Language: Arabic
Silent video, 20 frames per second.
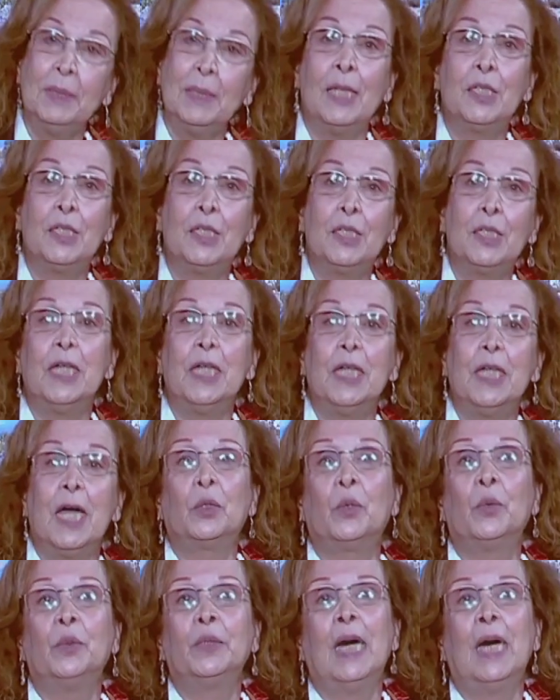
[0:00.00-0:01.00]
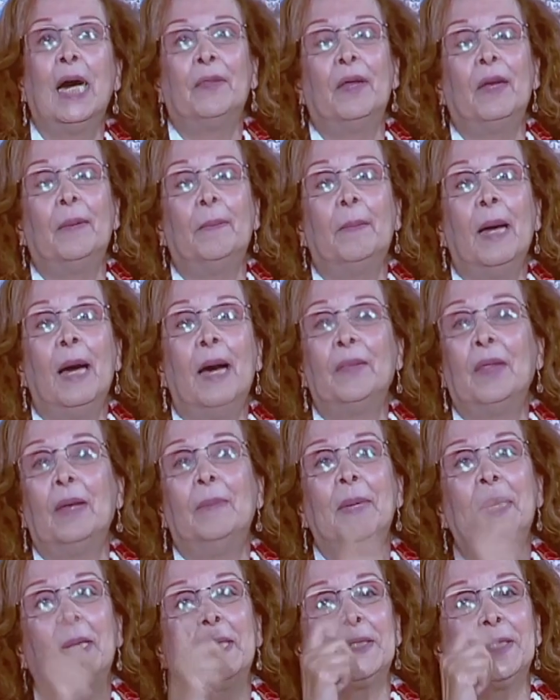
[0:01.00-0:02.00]
ان يكون هذا هذا
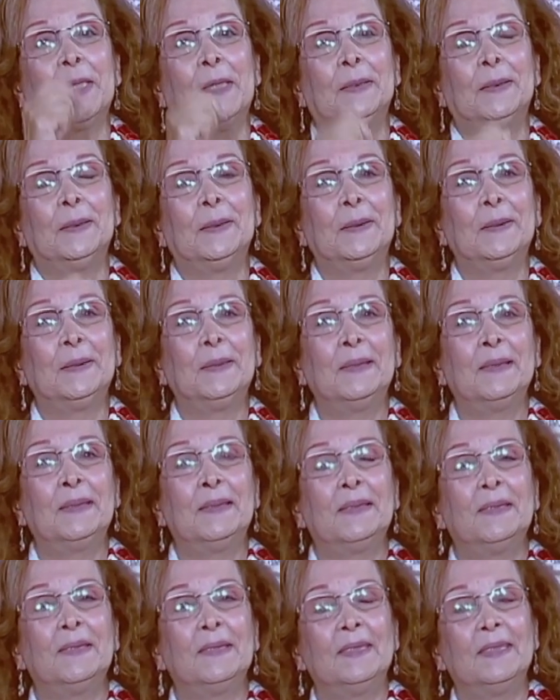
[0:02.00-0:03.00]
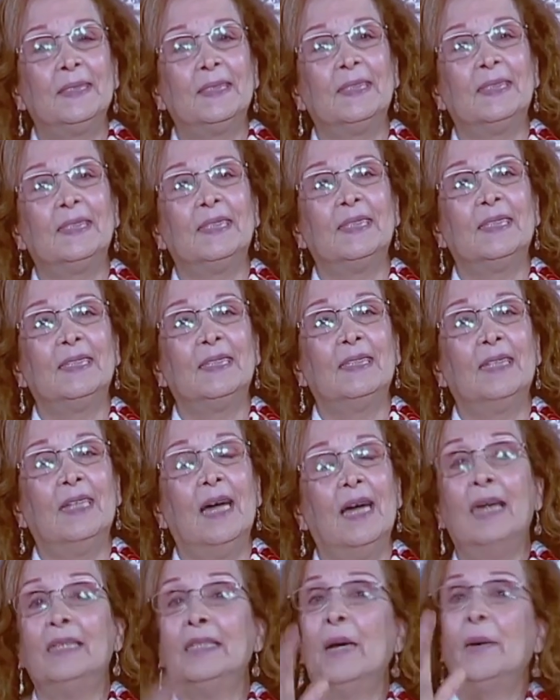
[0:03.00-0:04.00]
المهرجان اكيد راح يكون يوم
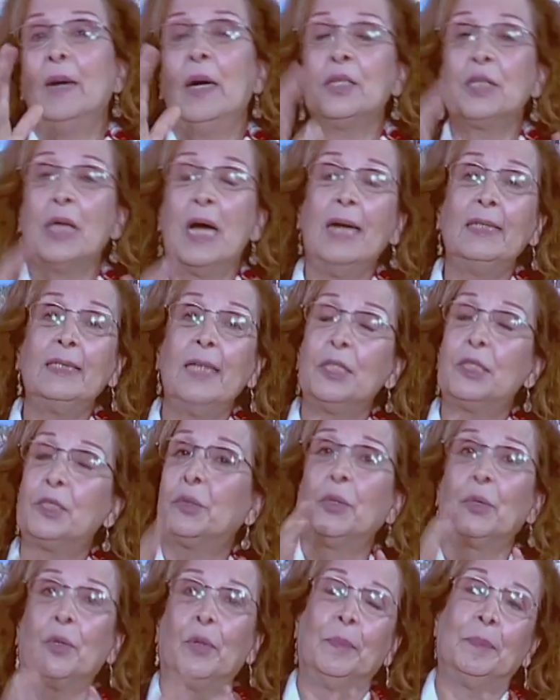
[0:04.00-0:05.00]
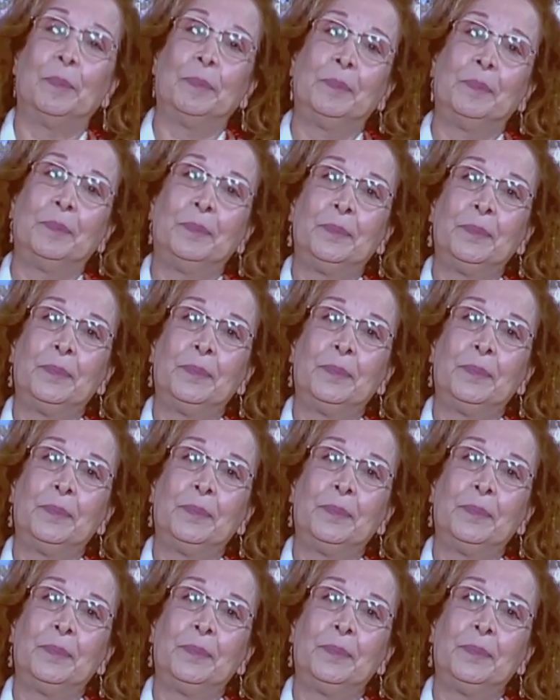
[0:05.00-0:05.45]
11 حدث أشكر. مميز